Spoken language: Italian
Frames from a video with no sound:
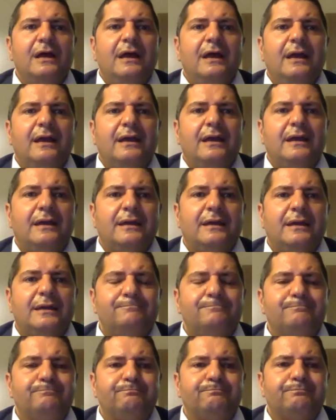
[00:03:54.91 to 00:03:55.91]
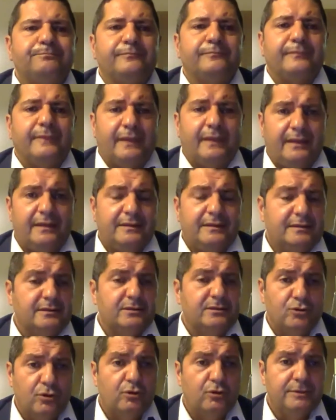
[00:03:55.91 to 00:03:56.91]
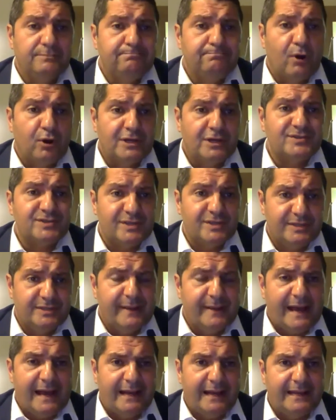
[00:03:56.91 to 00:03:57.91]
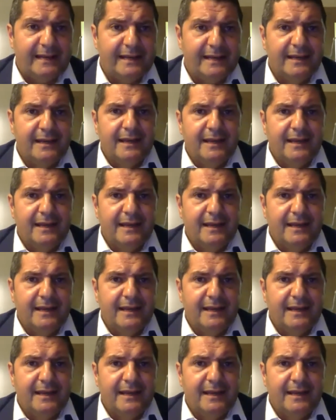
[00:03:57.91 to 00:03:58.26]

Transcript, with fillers: eh, in poche settimane.